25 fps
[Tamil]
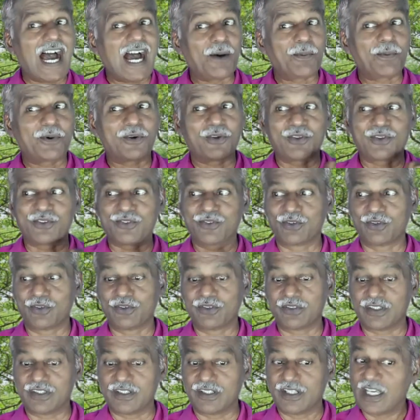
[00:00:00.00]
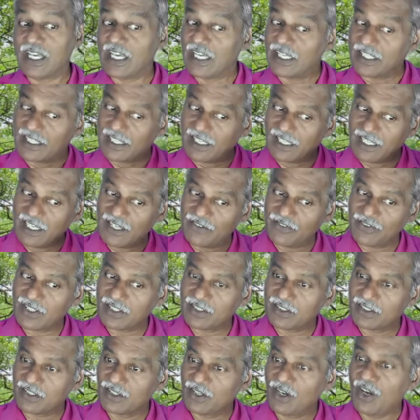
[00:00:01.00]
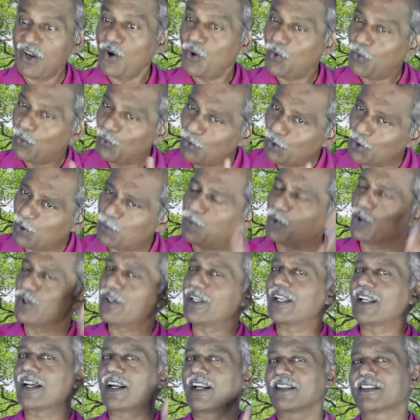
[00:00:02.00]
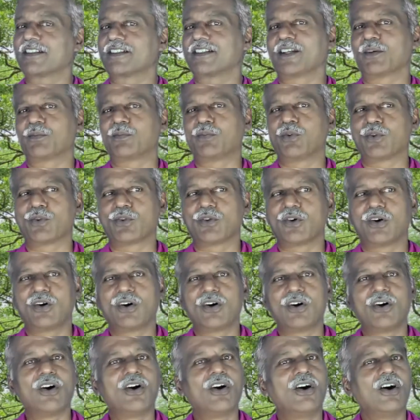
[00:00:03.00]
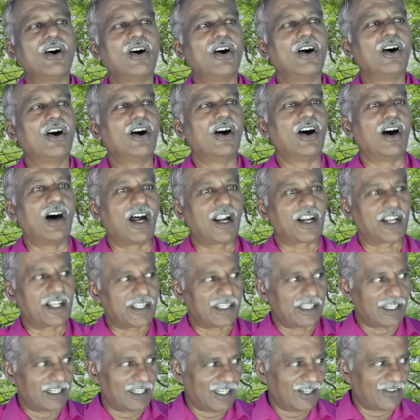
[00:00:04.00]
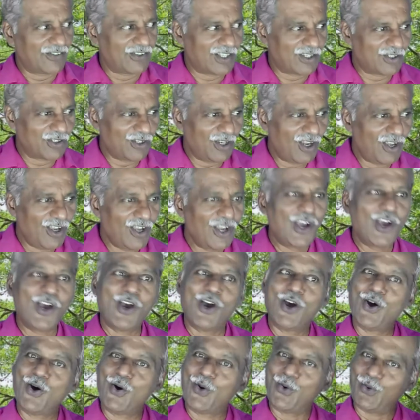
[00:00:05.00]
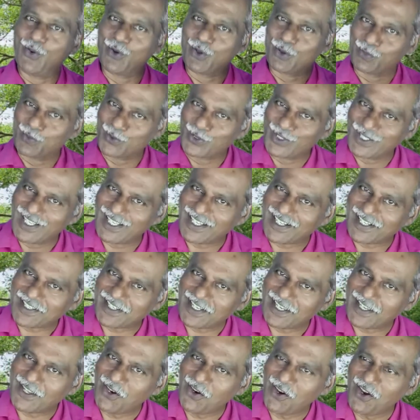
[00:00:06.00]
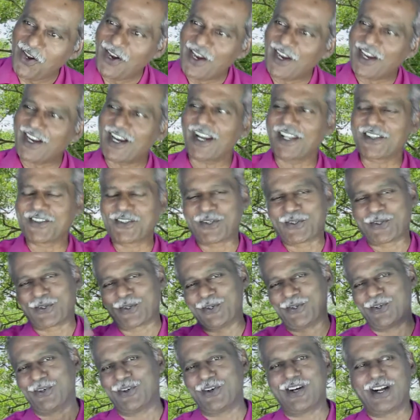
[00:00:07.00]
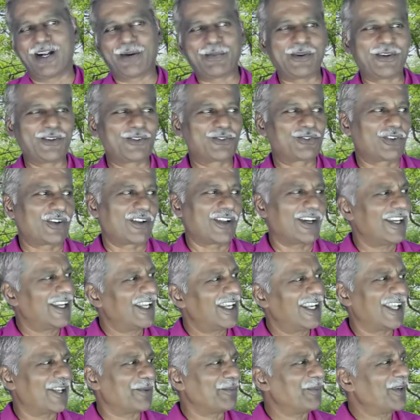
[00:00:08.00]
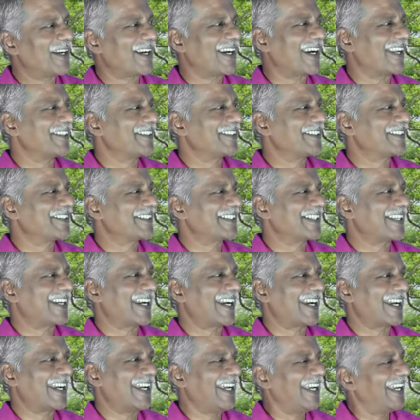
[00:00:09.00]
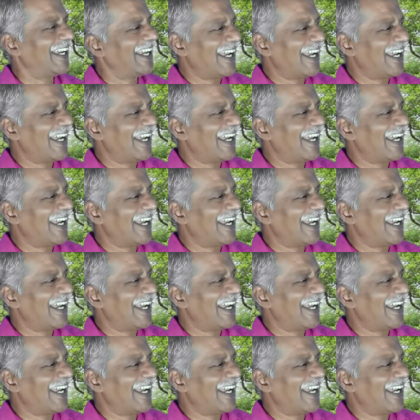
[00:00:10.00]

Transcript: அப்போ சொல்லுது எல்லா விலங்குகளும் ஒரு போட்டியில் கலந்துக்கிட்டால் போதும் ஆனால் எல்லா விலங்கும் ஒரு போட்டியில் கட்டாயம் கலந்துக்கணும் அப்படின்னு சொல்கிறாங்க எல்லாருமே கலந்துட்டுருக்குறாங்க